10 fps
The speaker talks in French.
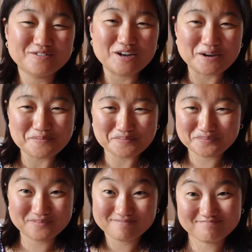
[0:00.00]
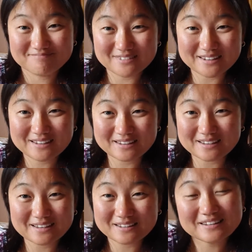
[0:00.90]
Voilà.
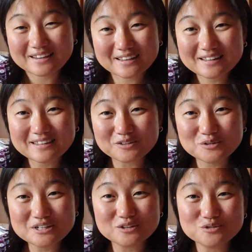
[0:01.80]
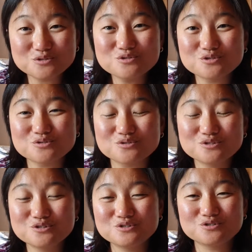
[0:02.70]
Rien à redire dessus. Je,
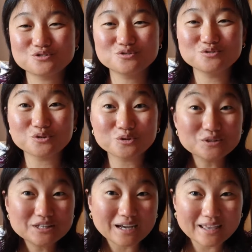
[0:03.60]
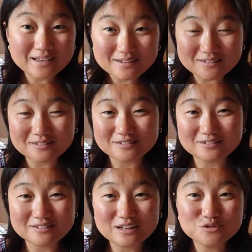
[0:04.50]
je ne redis rien
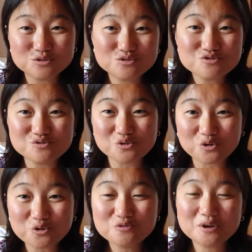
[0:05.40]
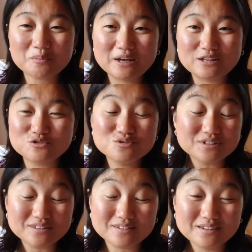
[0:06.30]
euh, là-dessus, je ne reviens pas là-dessus,
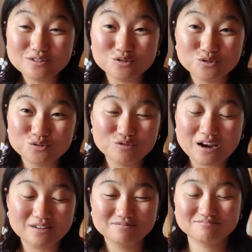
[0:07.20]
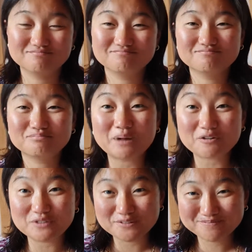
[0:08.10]
c'était, euh, voilà, parfait.